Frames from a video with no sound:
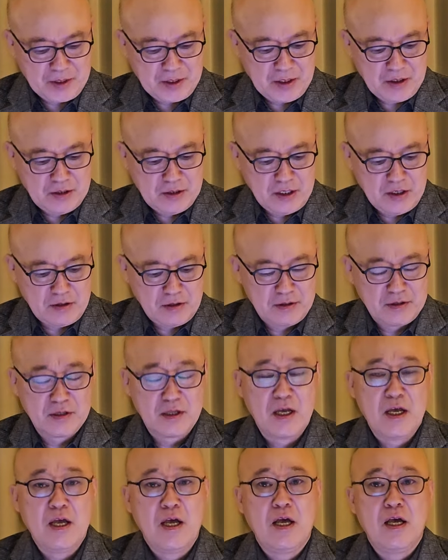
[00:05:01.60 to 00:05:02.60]
이제는
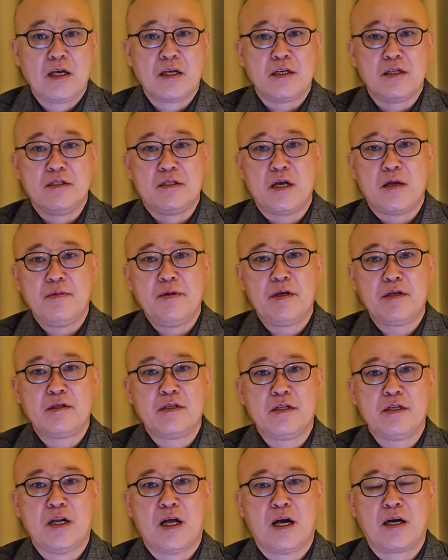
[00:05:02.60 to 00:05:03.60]
이재명
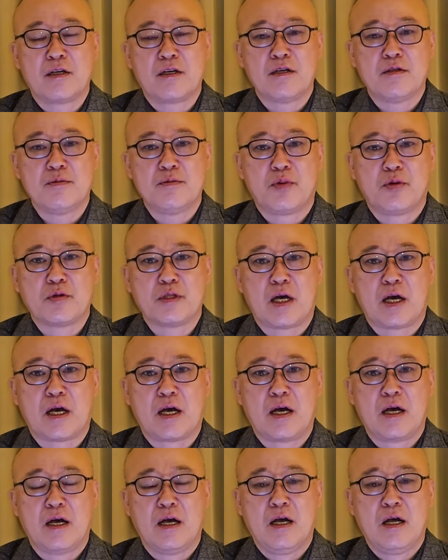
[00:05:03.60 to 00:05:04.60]

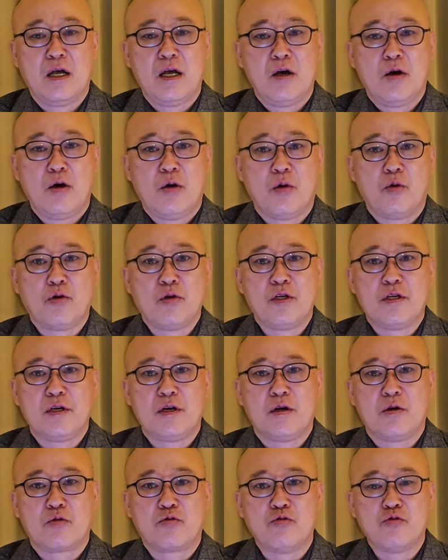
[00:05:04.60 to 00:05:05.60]
이낙연보다
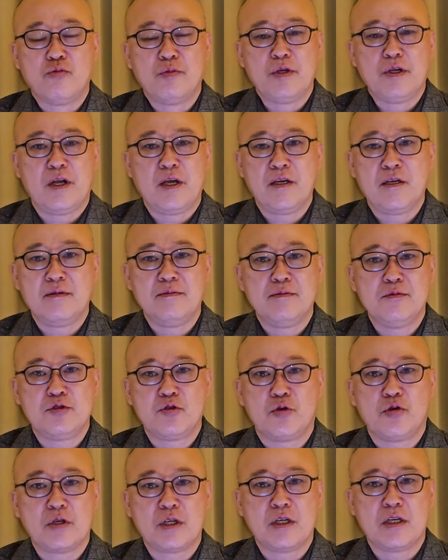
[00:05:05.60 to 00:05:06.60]
오히려 국민의힘
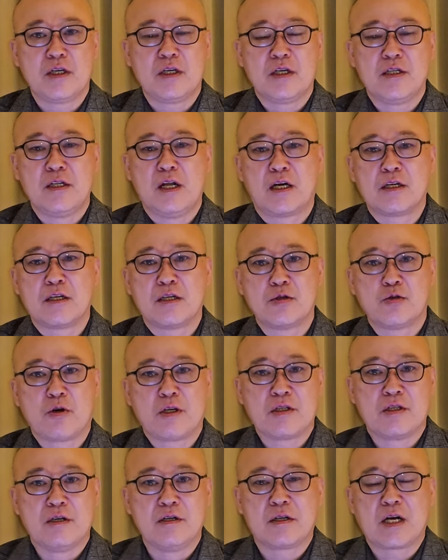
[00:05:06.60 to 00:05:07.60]
쪽이
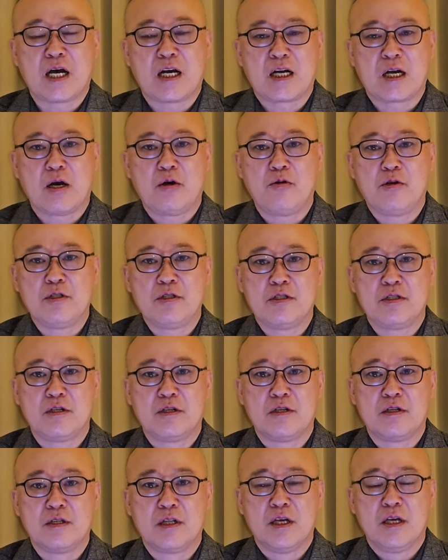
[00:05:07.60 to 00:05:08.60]
이낙연과 더
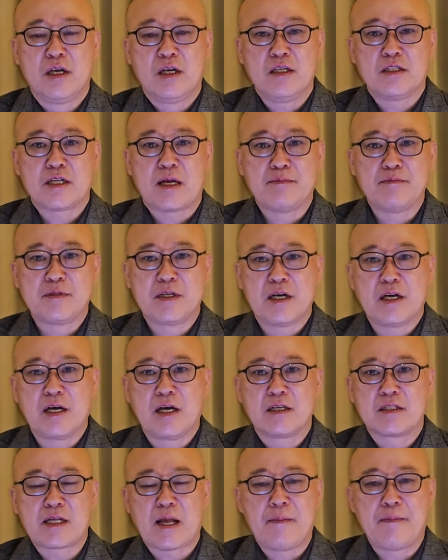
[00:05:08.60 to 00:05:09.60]
가까워지는 이
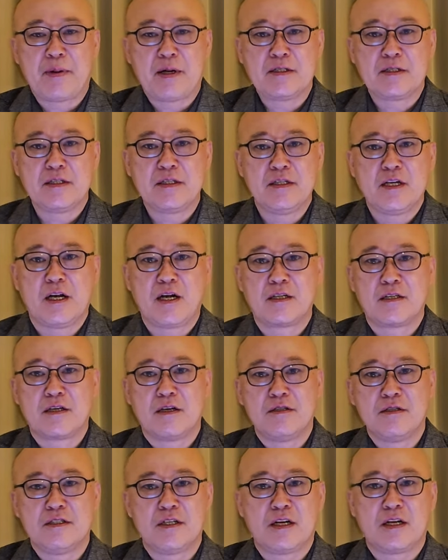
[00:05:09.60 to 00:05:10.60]
3자 3파전이라는 게
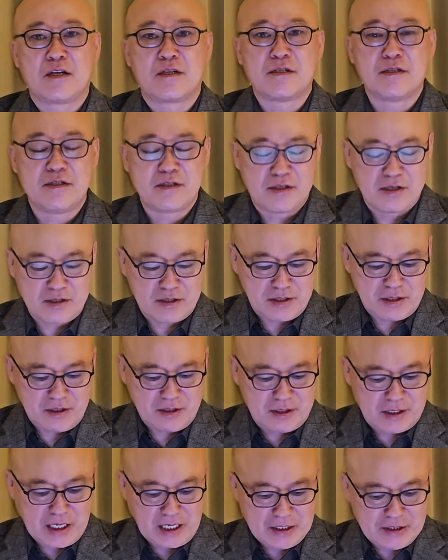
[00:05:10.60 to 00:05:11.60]
언제나 그런
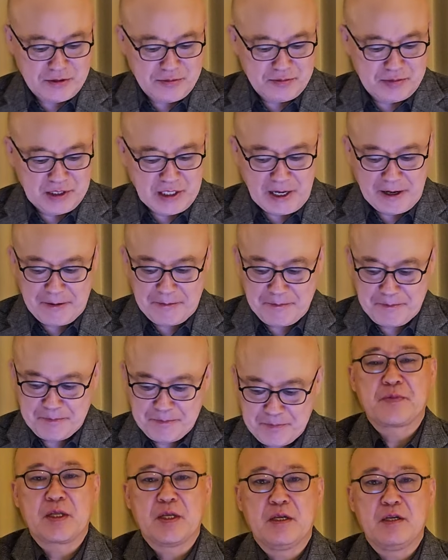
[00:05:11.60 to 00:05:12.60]
특징을 가집니다.
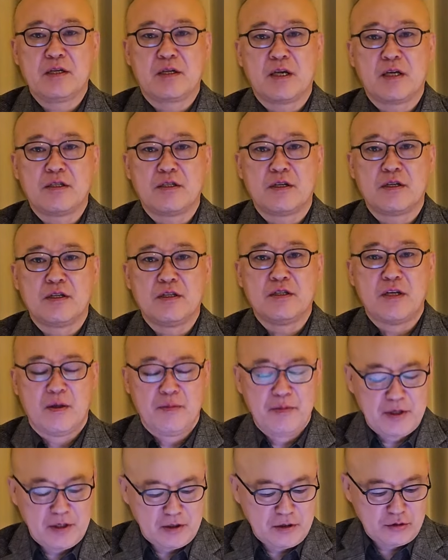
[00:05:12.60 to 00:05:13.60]
이렇게 해서
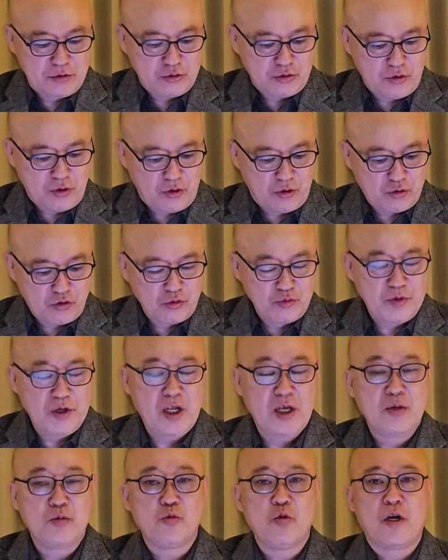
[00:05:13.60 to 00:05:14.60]
이재명을 두고
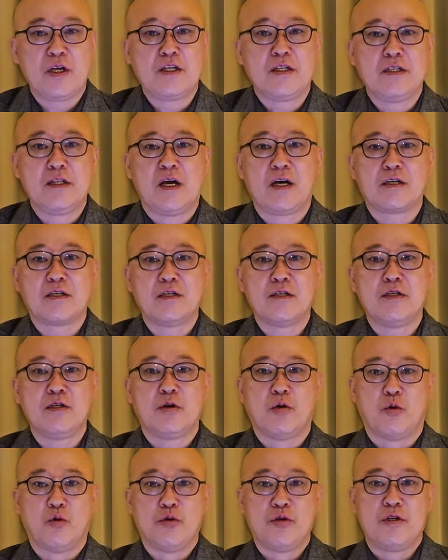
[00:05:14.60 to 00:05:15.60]
국민의힘과 이낙연이
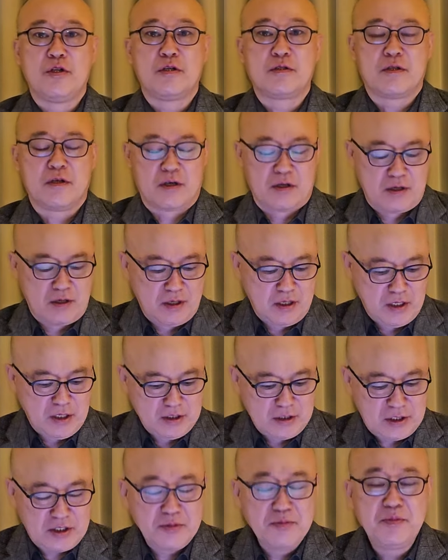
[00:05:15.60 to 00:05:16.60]
오히려 더
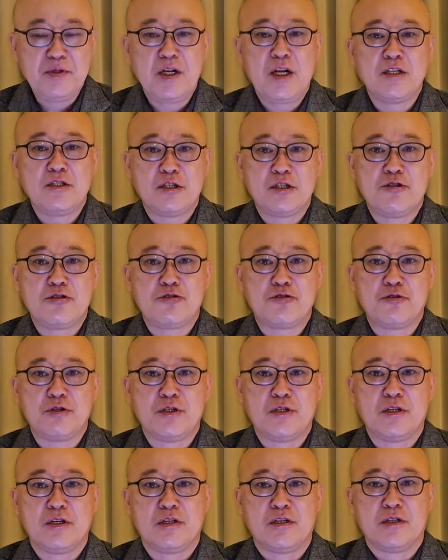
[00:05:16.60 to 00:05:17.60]
친밀해질 수
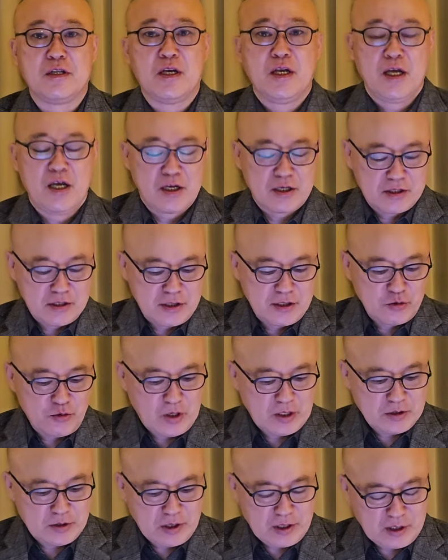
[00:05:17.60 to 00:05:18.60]
있는 그런
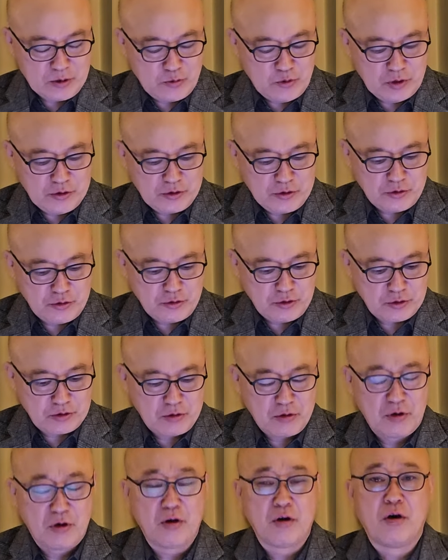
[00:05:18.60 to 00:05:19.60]
관계가 될 수도
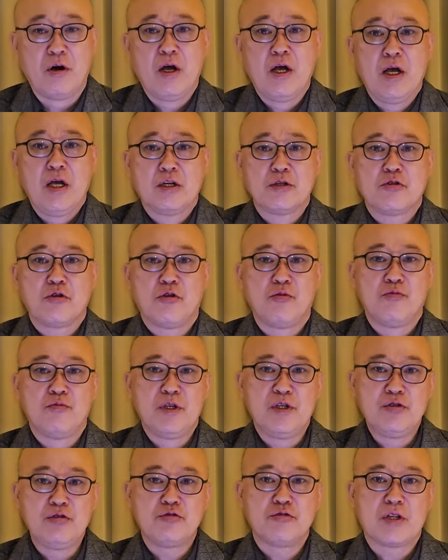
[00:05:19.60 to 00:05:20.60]
있고 또
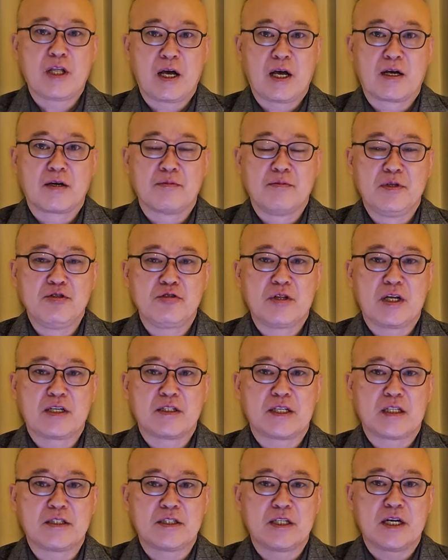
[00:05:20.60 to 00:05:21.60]
민주당, 민주당
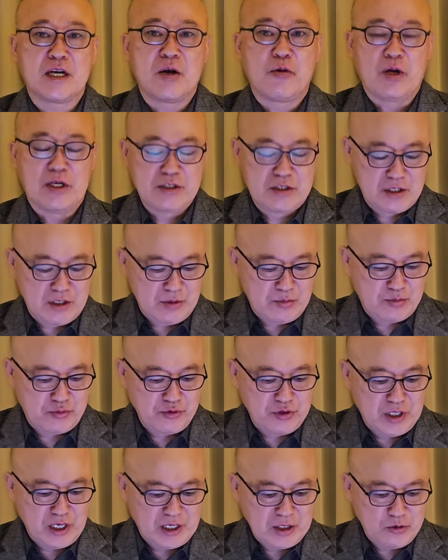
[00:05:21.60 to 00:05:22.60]
자체가 완전히
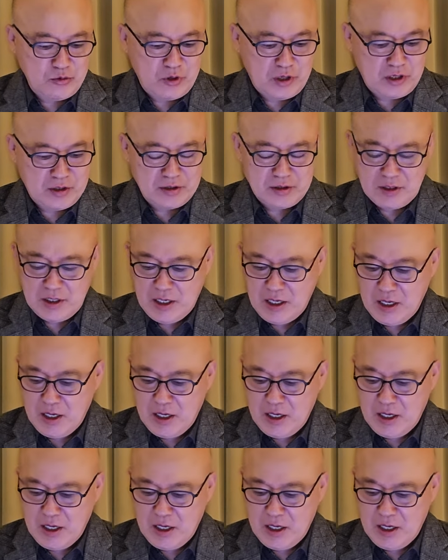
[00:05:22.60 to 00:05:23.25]
분당이 되는